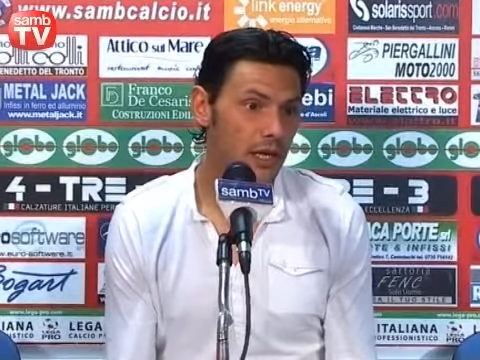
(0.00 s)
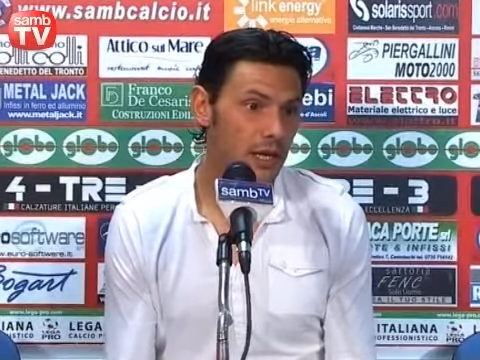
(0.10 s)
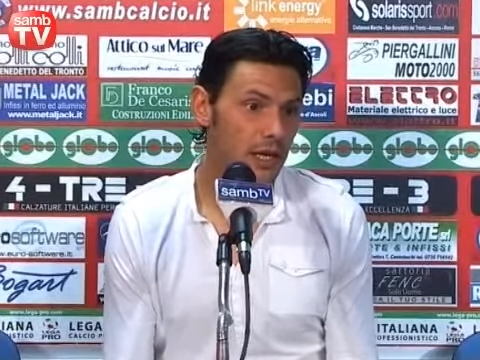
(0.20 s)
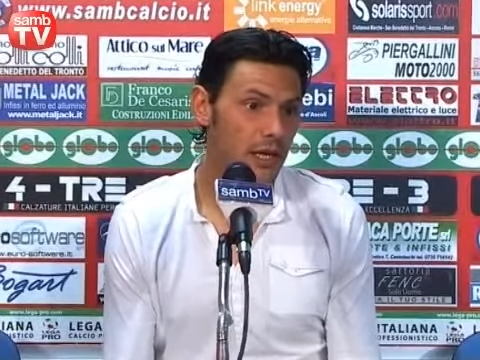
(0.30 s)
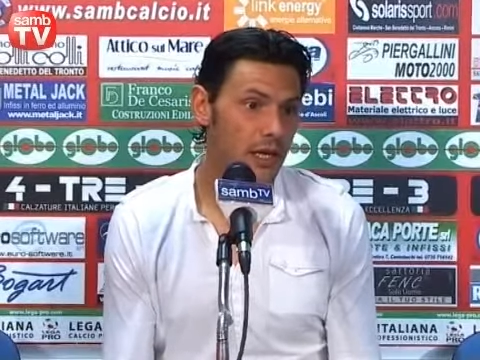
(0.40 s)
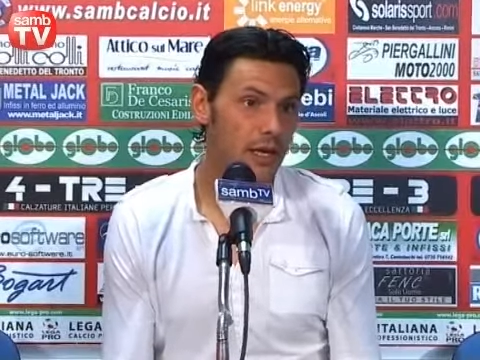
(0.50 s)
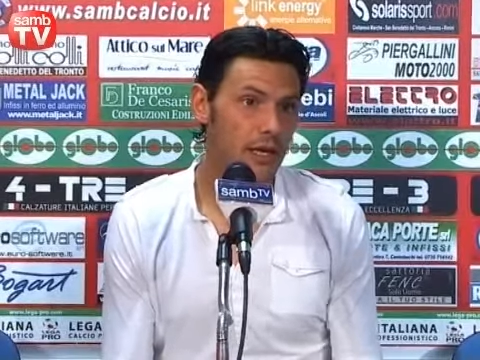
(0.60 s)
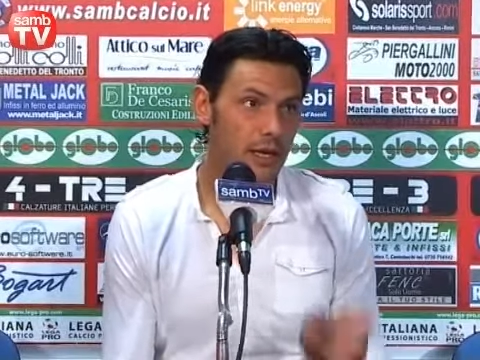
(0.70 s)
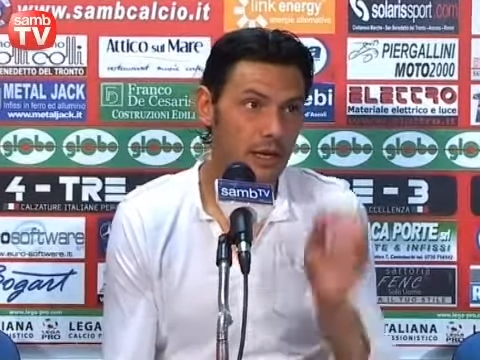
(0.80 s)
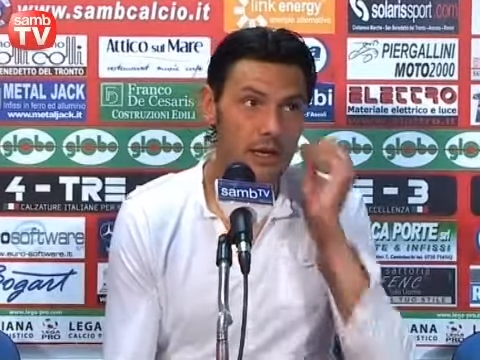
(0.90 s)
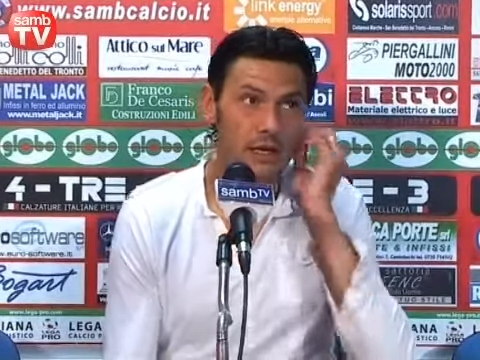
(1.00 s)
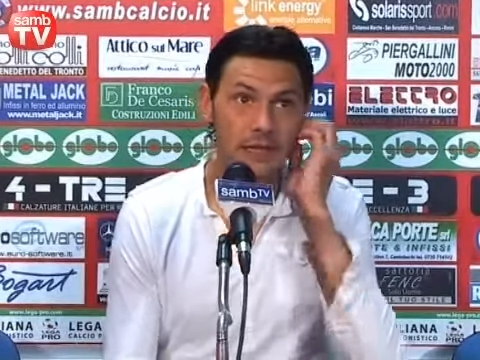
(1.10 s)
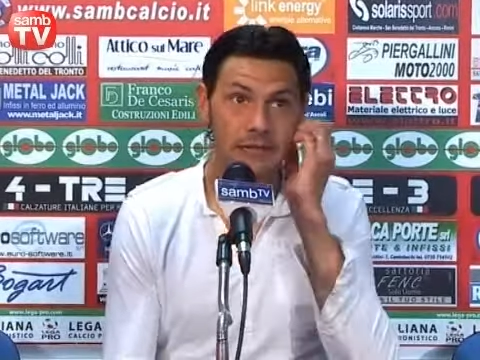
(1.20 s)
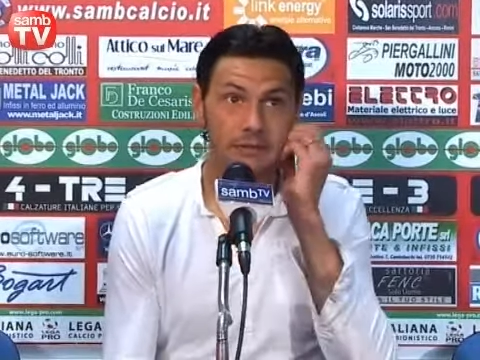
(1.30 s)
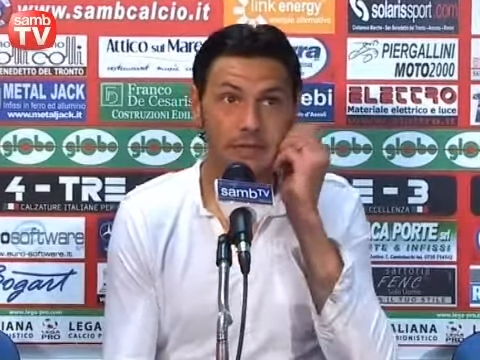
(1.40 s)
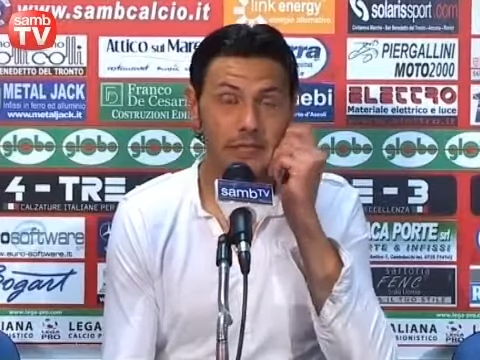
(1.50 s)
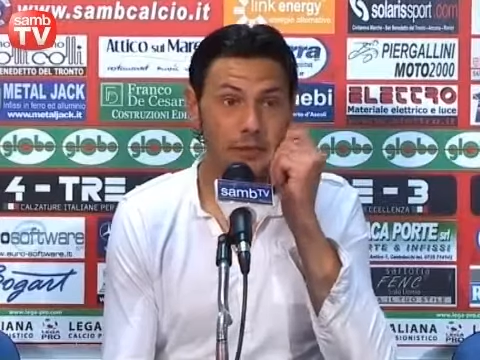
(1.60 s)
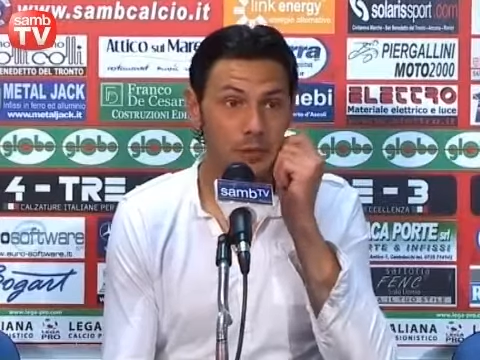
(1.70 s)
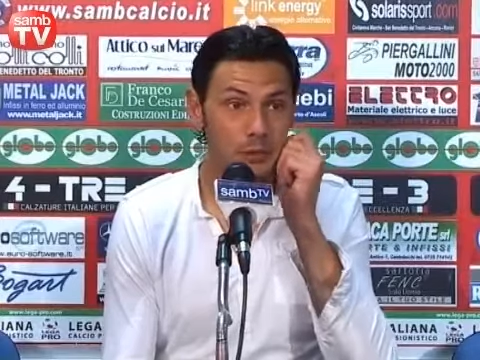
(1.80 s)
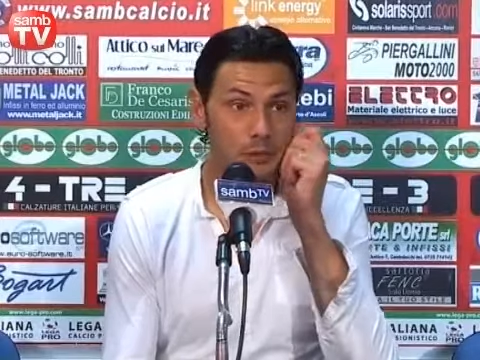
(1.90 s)
che fin
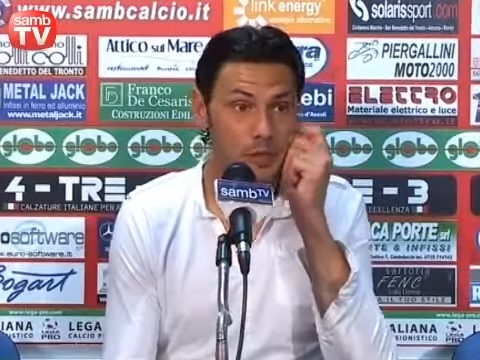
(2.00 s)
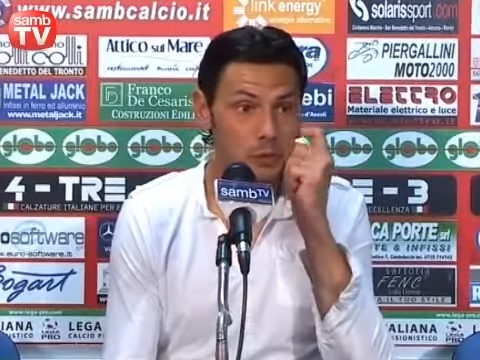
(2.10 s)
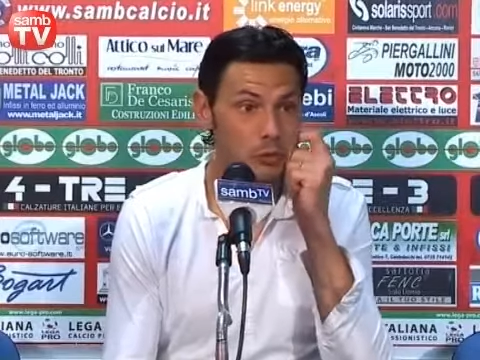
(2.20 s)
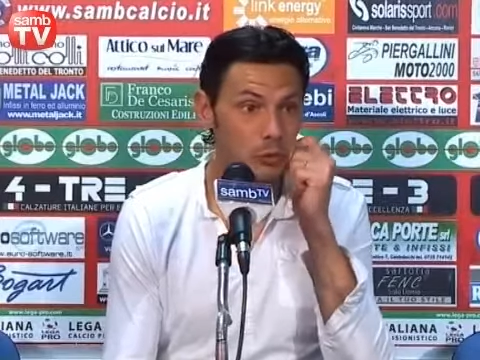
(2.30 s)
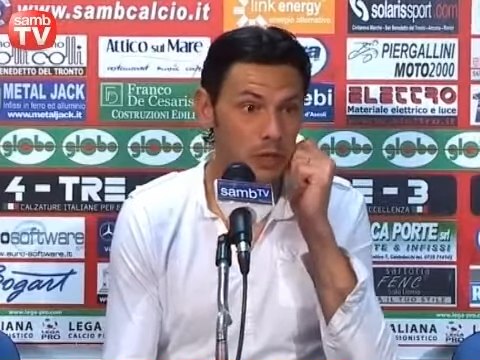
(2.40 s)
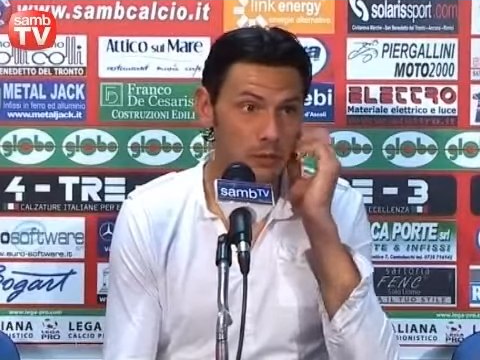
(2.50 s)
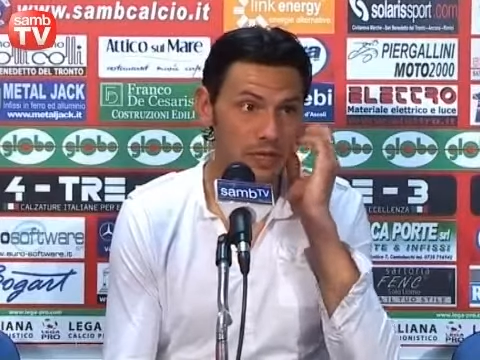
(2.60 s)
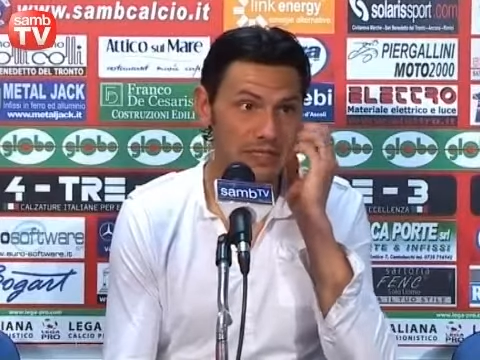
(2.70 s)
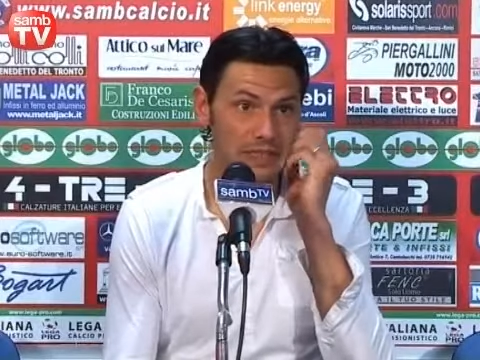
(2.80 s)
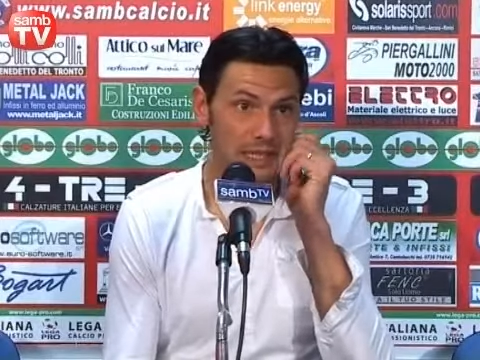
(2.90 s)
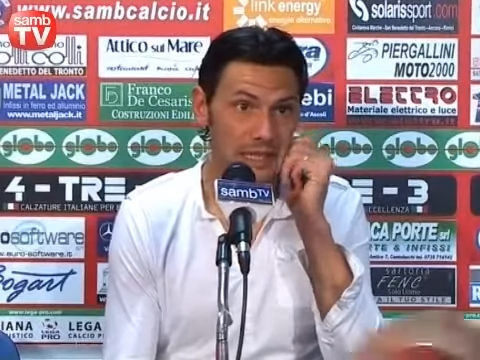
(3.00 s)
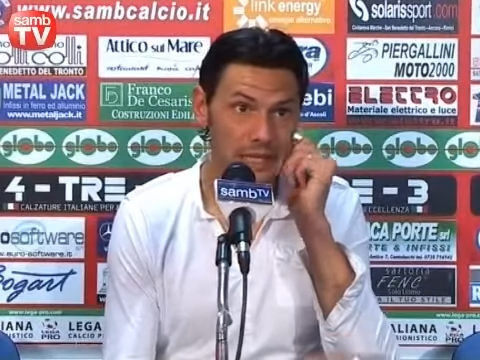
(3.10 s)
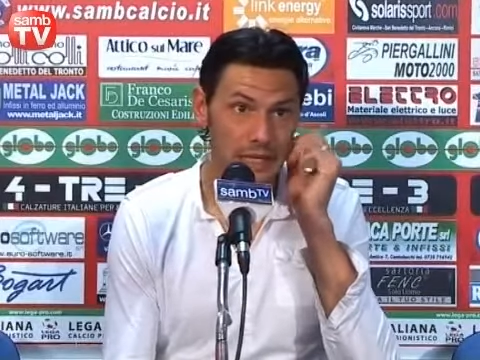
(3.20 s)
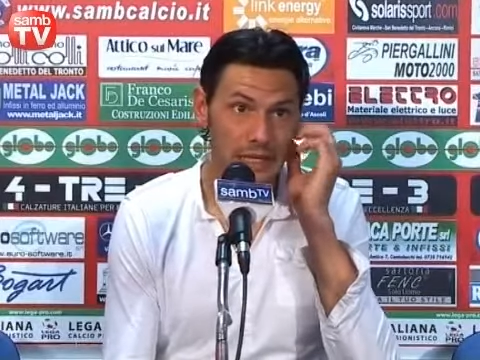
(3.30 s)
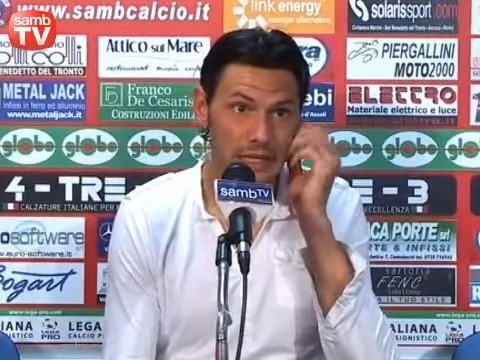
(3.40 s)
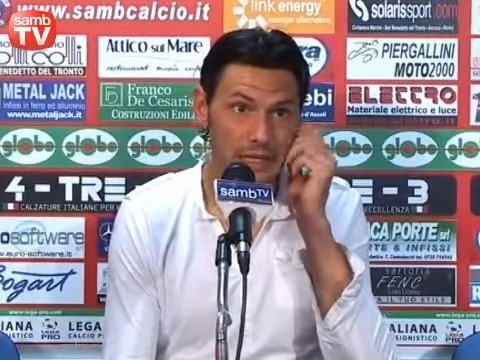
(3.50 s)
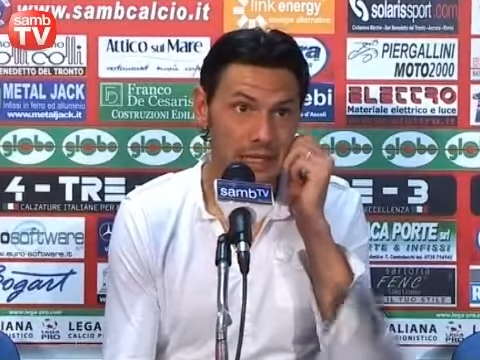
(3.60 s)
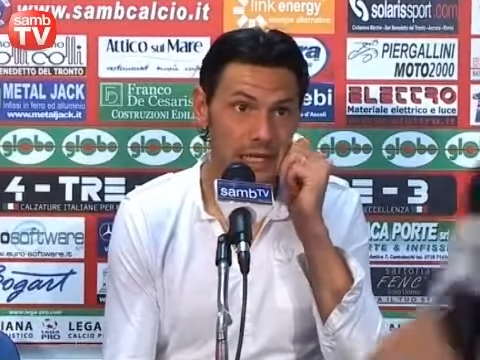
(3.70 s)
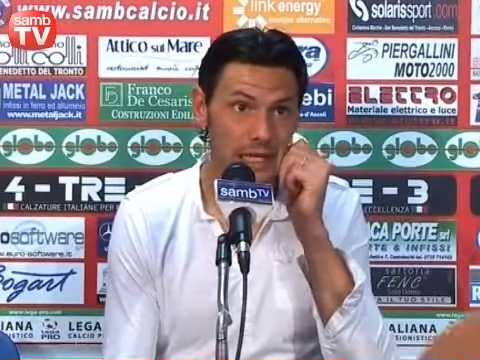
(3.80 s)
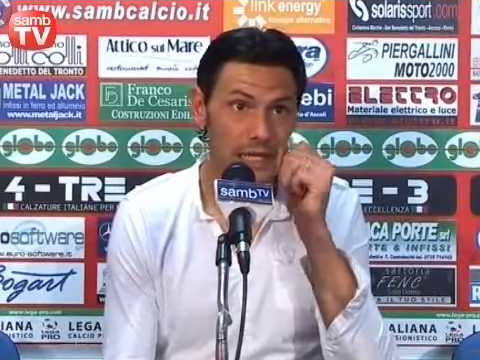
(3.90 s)
dal primo minuto l'ha messa nel,
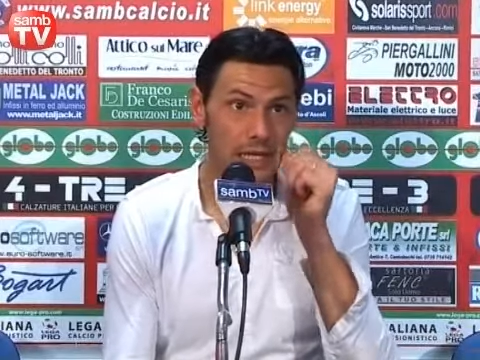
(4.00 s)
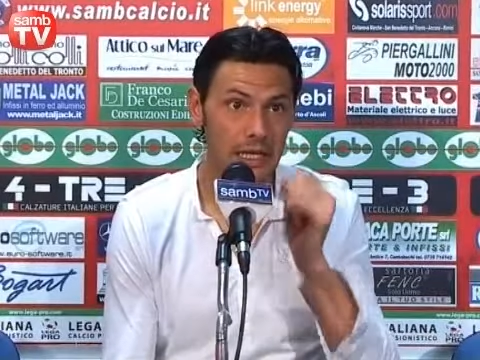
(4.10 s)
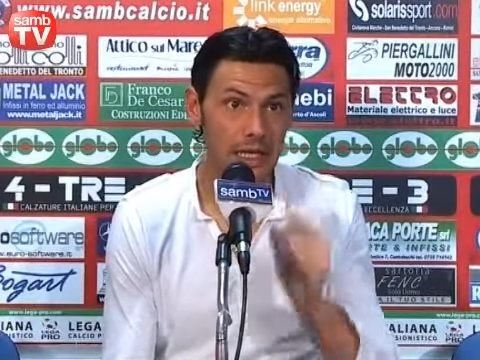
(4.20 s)
nel...